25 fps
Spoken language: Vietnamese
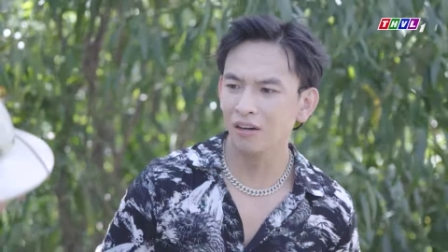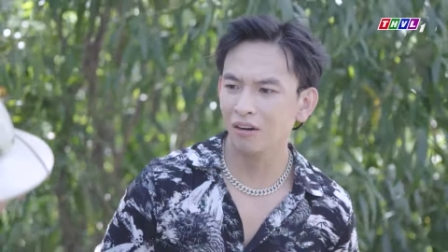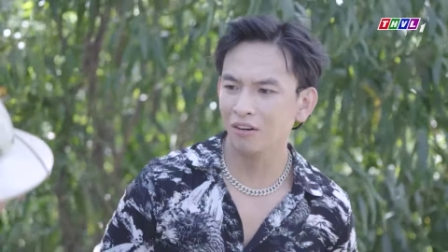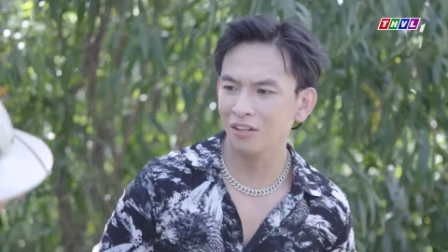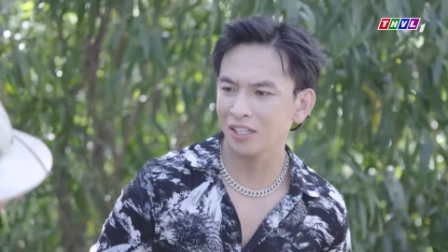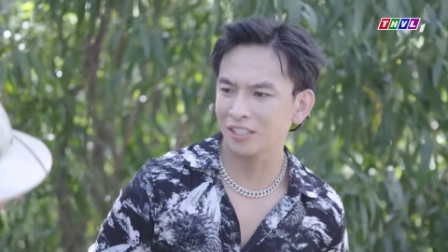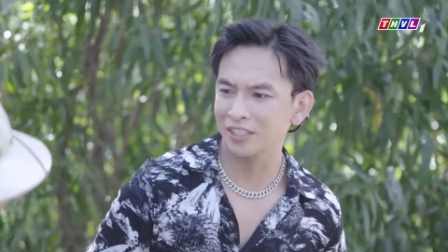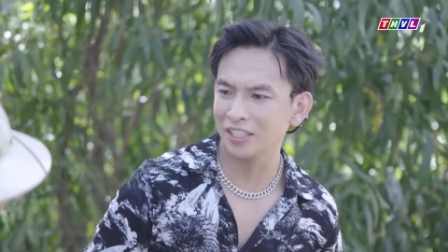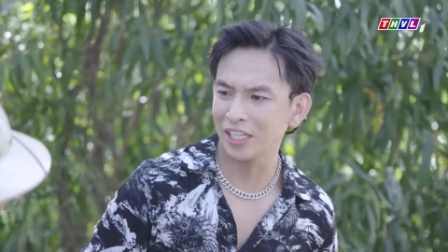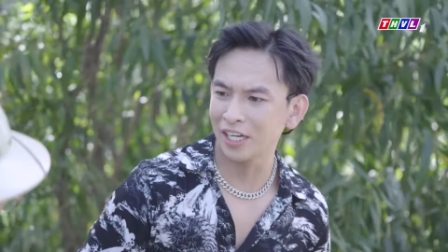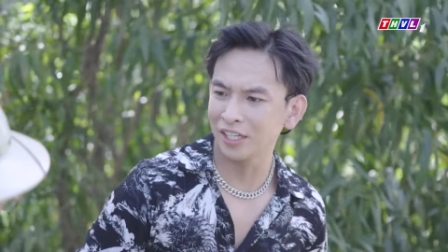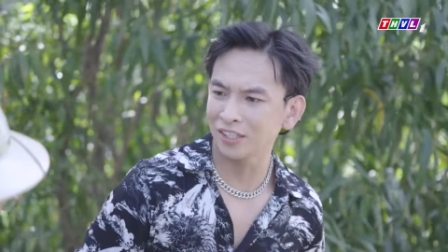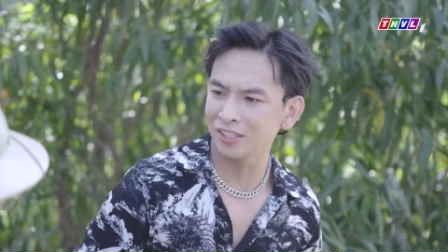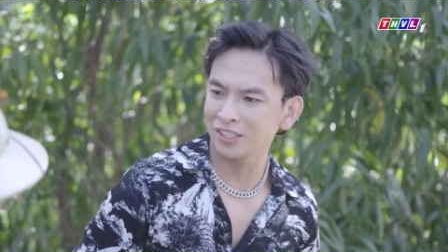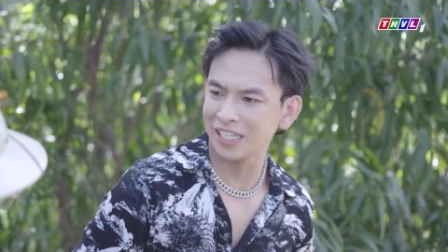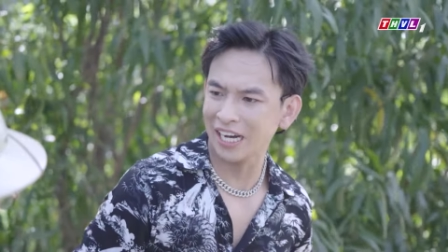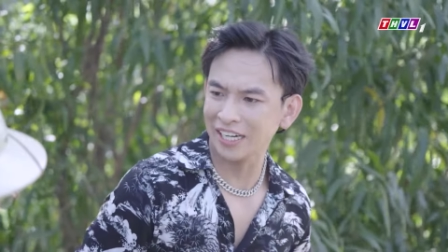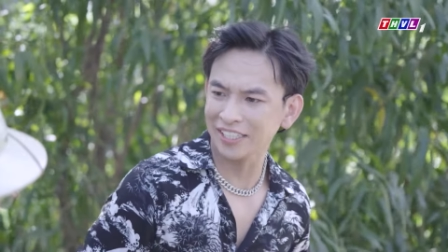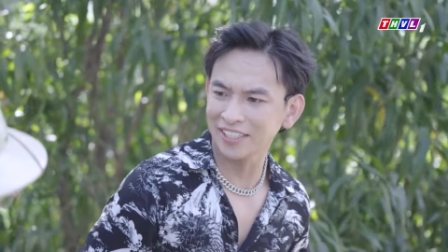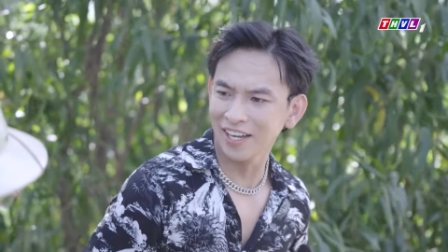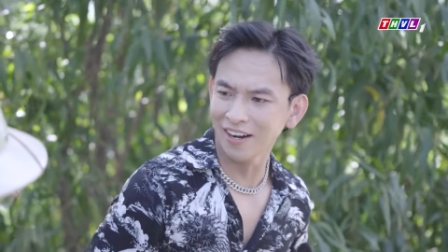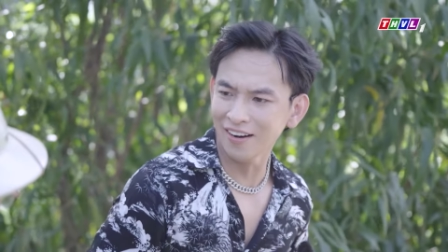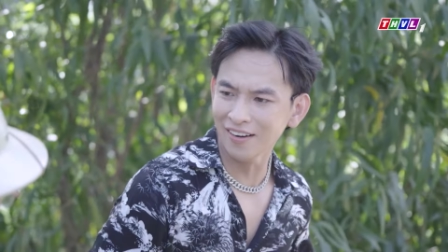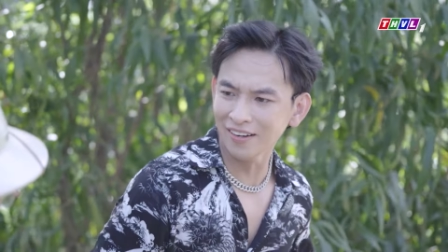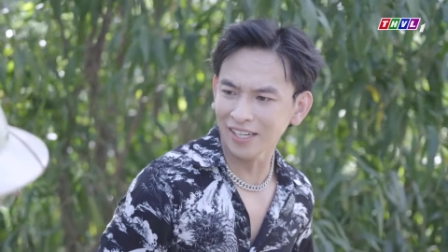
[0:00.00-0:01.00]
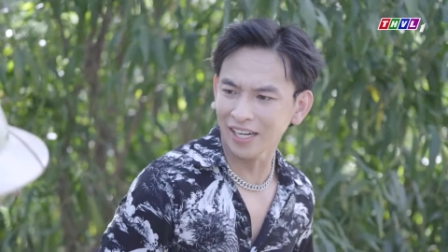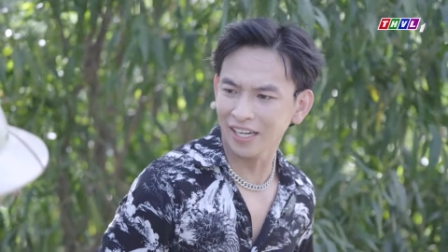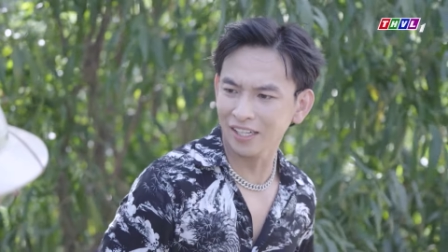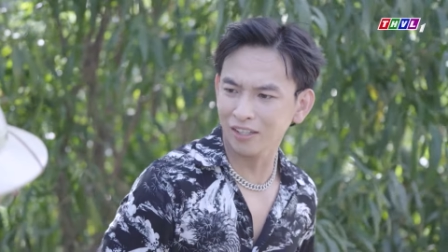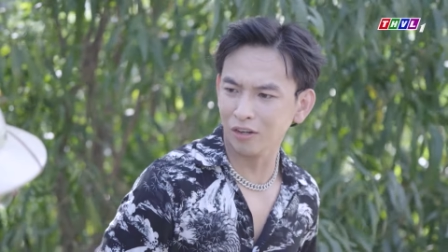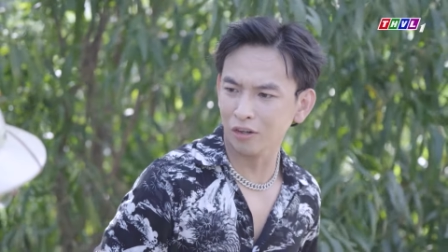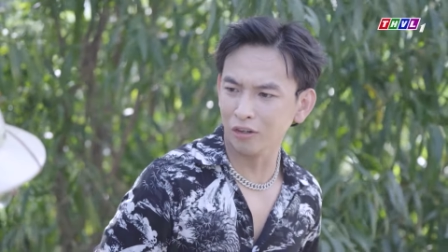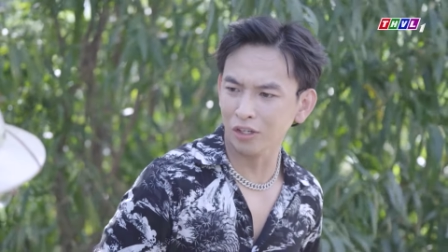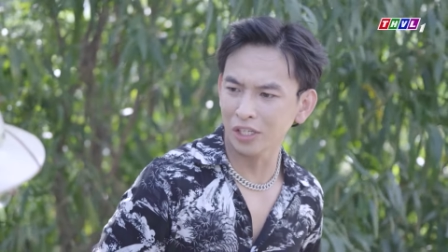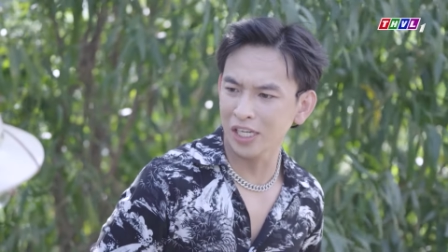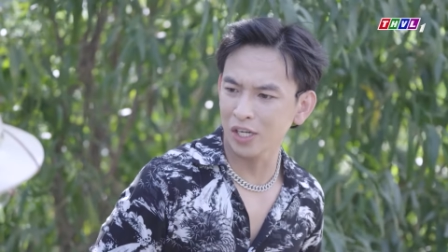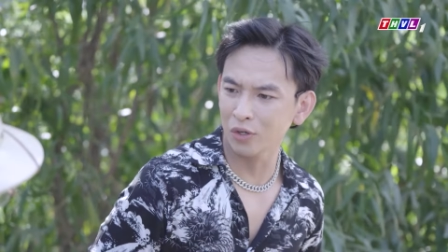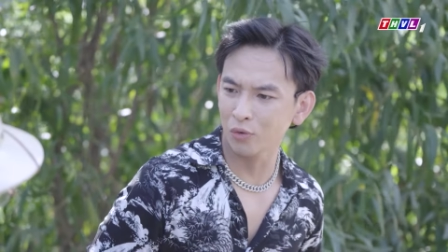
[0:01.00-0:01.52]
cái đó thì chuyện người ta chứng
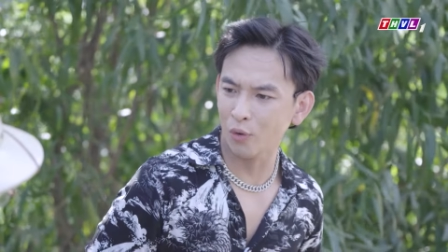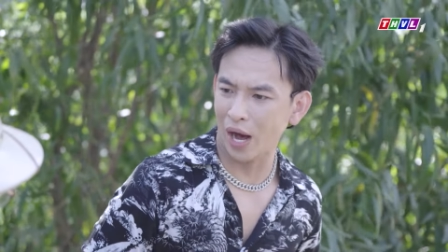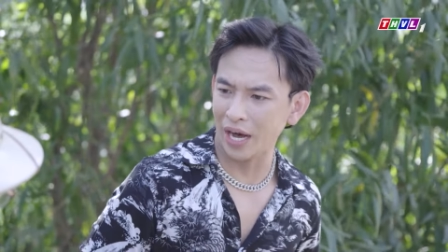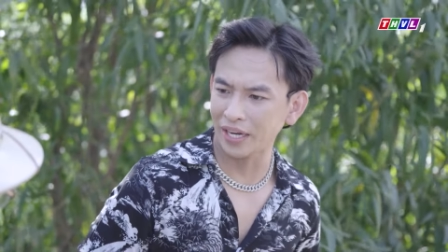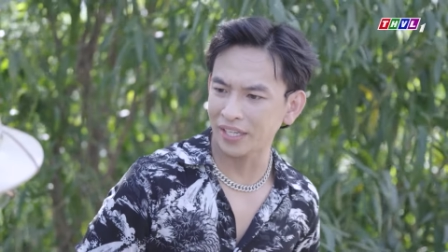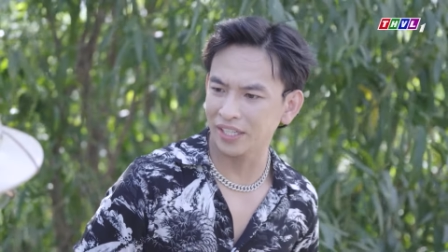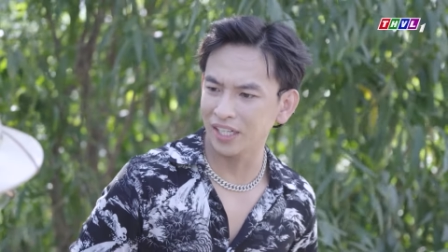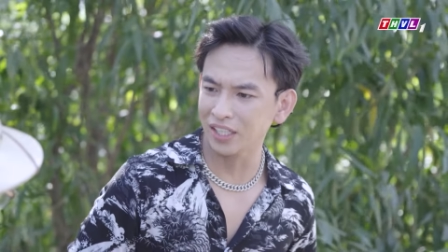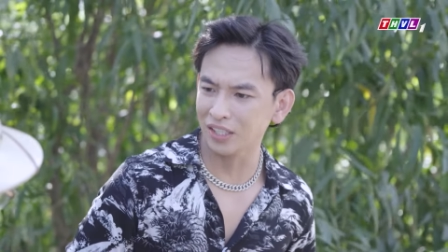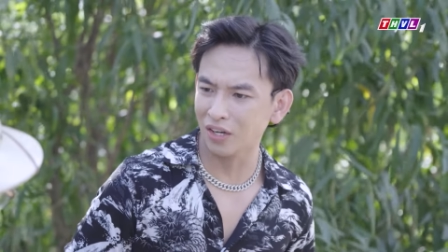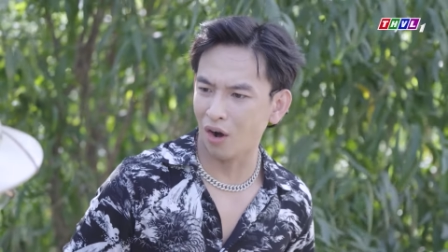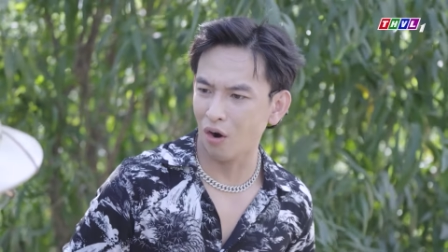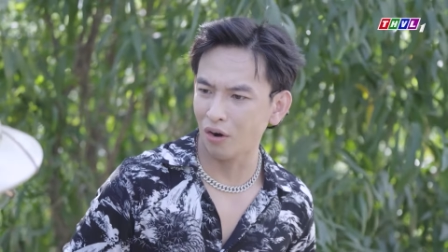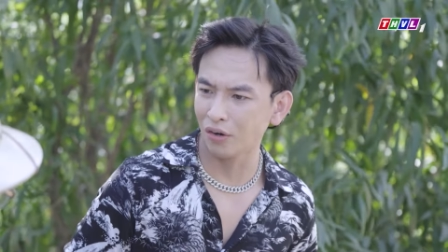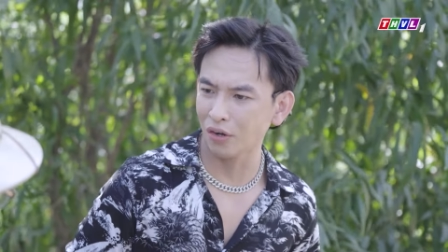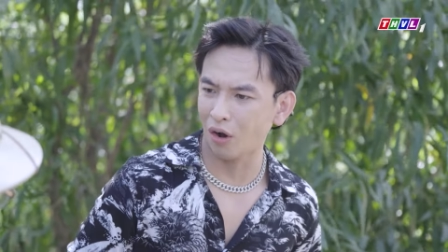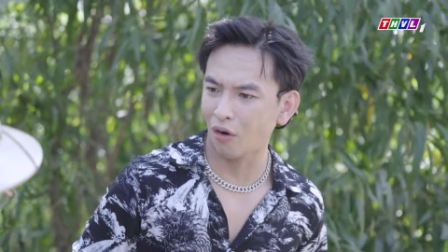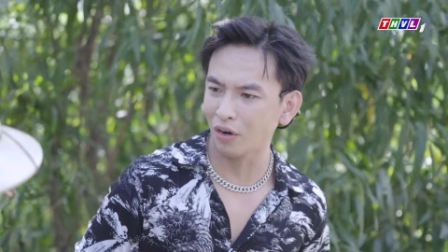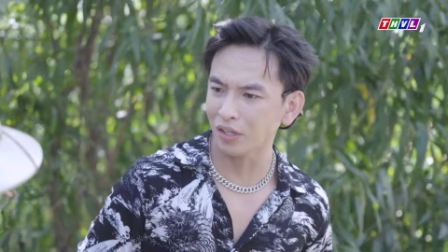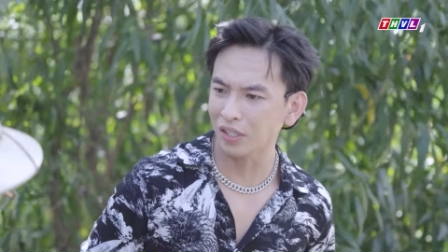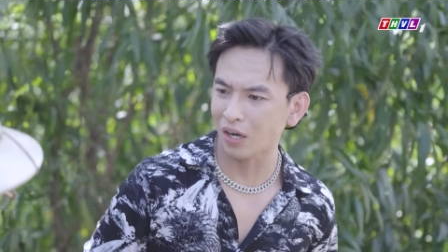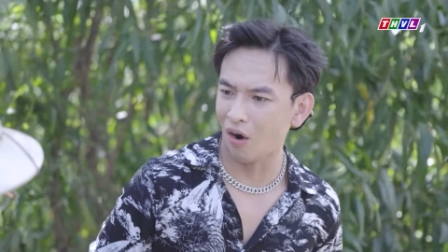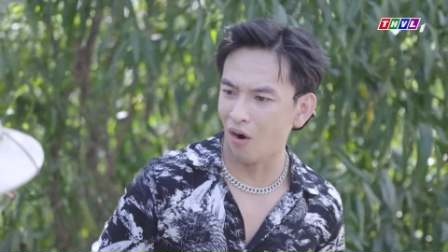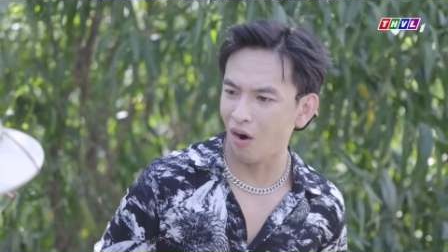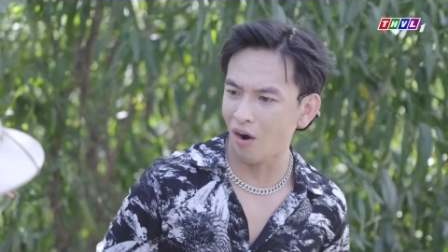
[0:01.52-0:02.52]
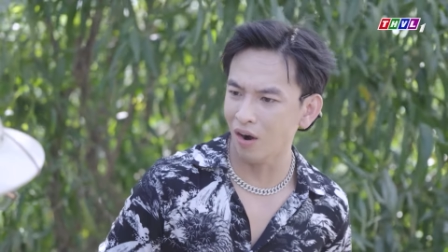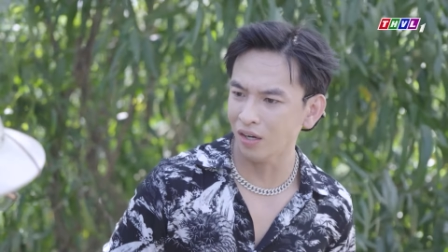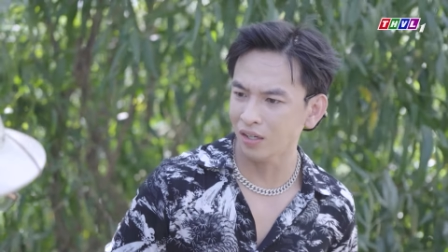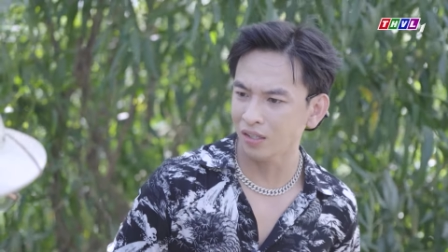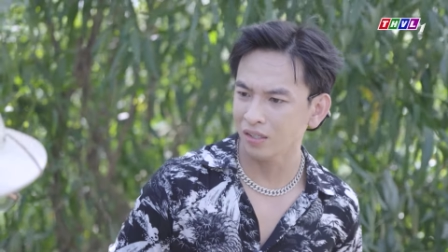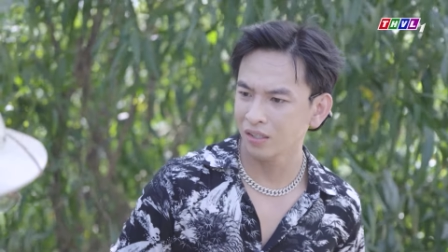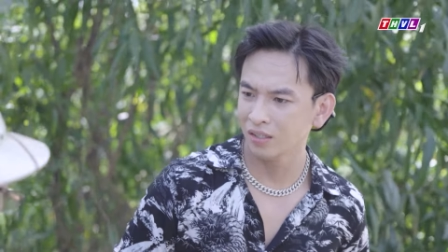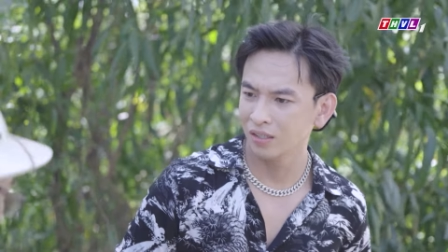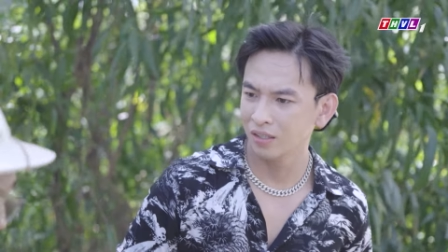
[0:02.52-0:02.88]
đi có liên quan gì tới con đâu hỏi con